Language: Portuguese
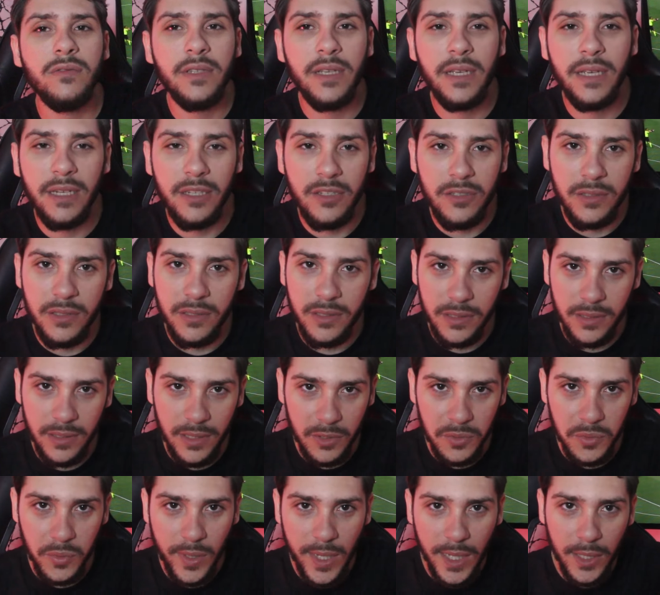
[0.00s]
dele de
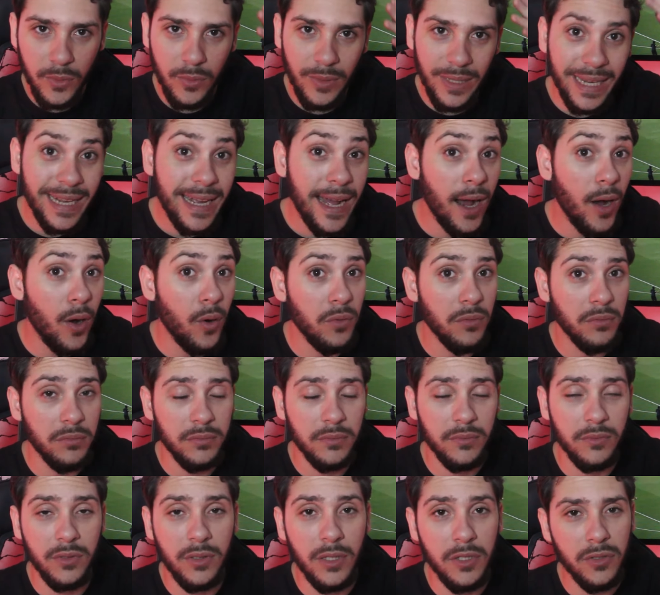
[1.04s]
ter jogado legal,
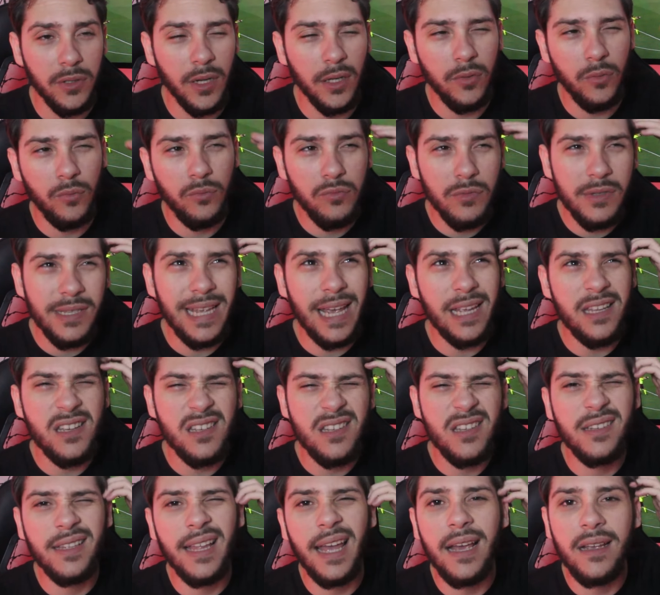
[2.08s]
ter jogado um 7
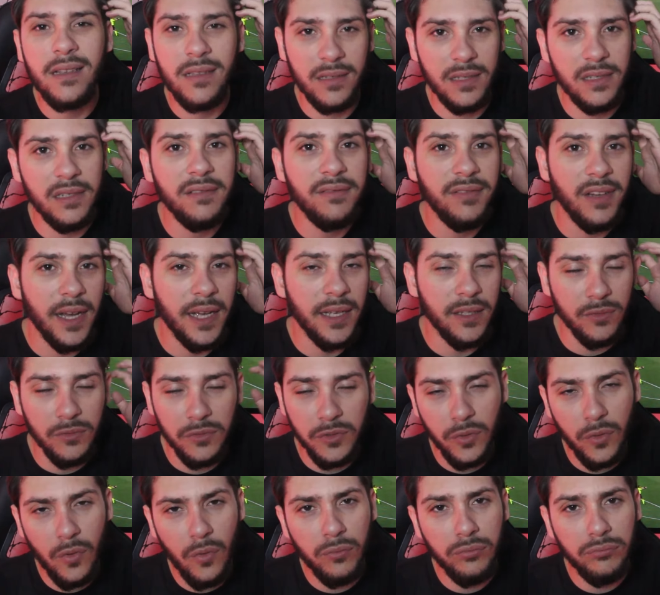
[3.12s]
de 10 ali, vai. Não
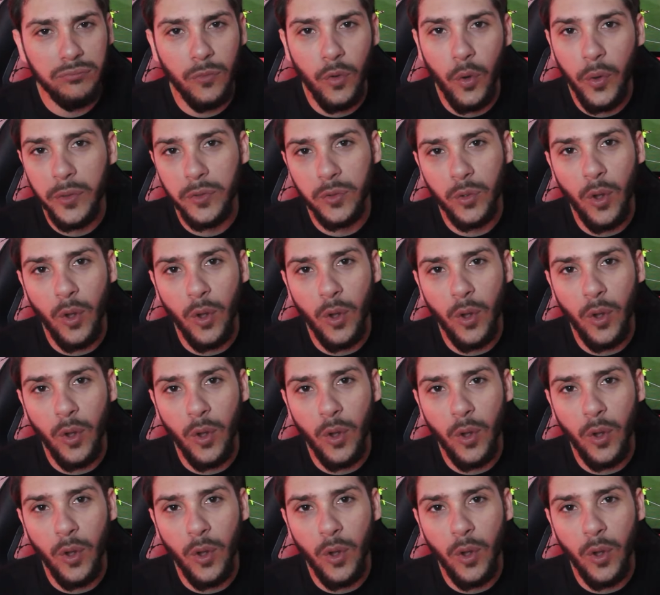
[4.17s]
jogou um